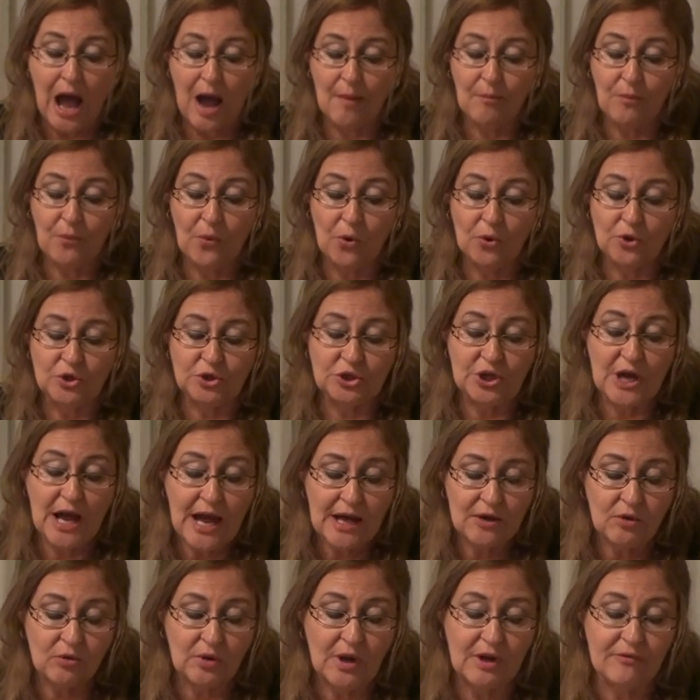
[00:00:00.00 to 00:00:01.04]

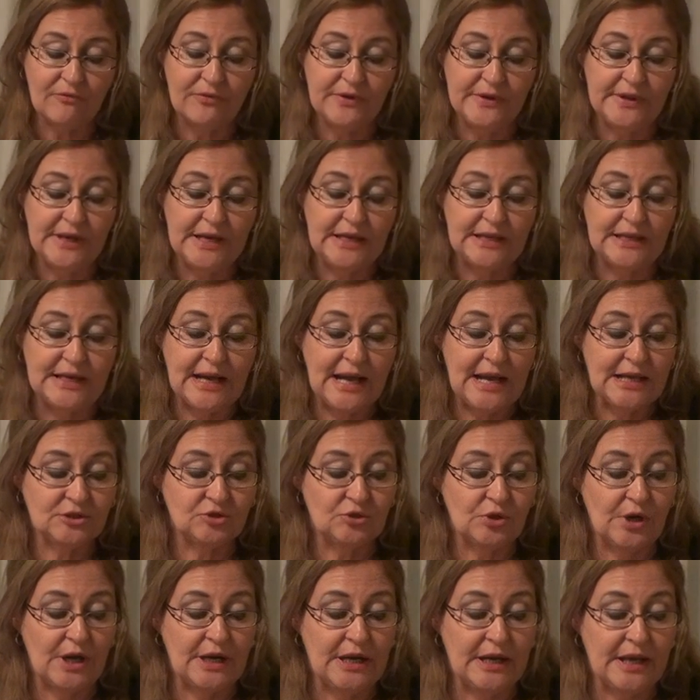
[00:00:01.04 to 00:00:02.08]
apoyaron a Fidel
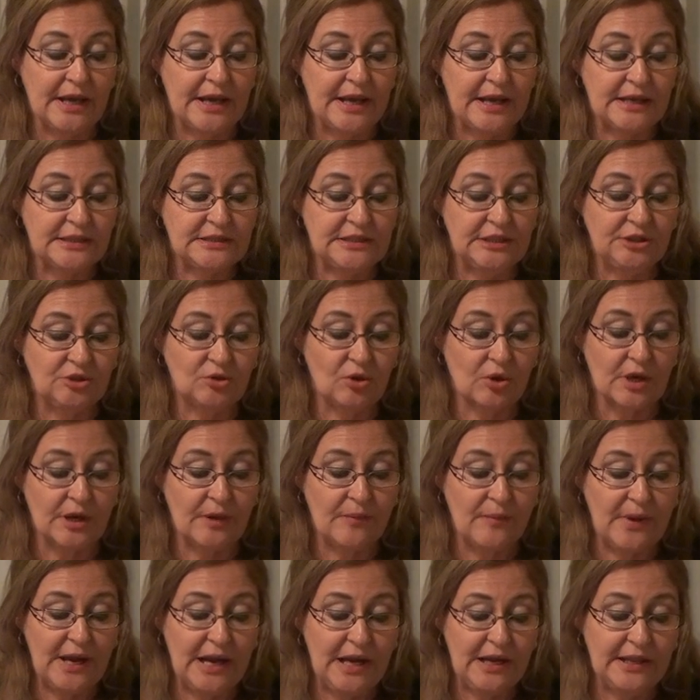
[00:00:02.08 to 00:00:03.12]
Castro y al ejército
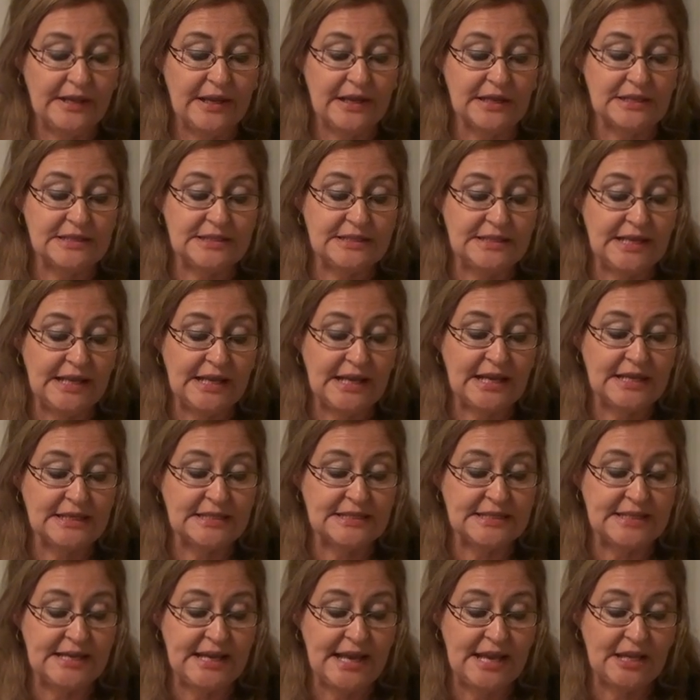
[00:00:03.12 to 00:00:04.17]
rebelde sigue
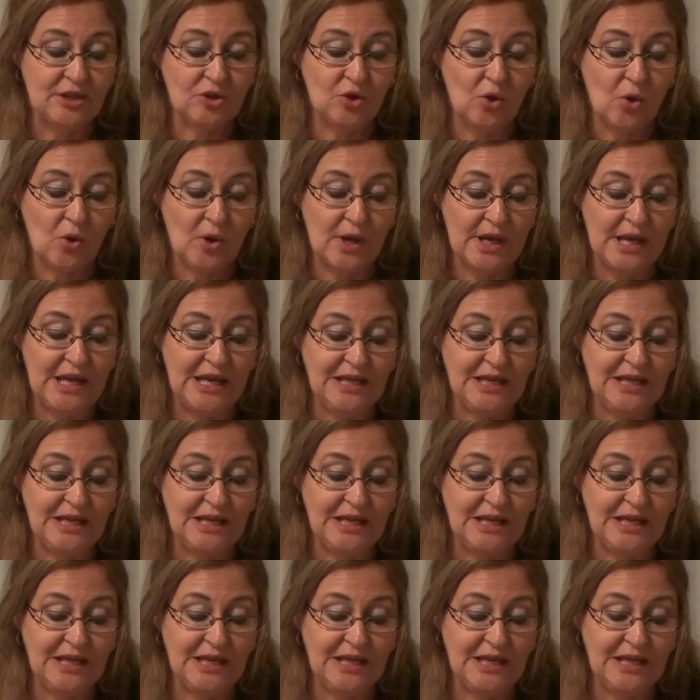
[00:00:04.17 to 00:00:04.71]
siendo